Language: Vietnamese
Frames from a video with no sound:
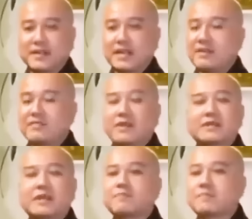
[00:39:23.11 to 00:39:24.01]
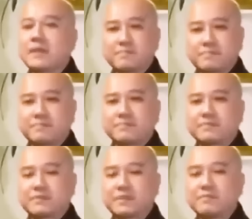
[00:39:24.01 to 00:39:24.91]
là phải cấp tốc,
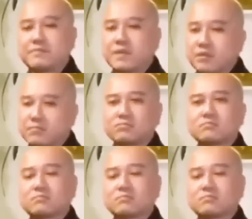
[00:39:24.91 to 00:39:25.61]
cấp tốc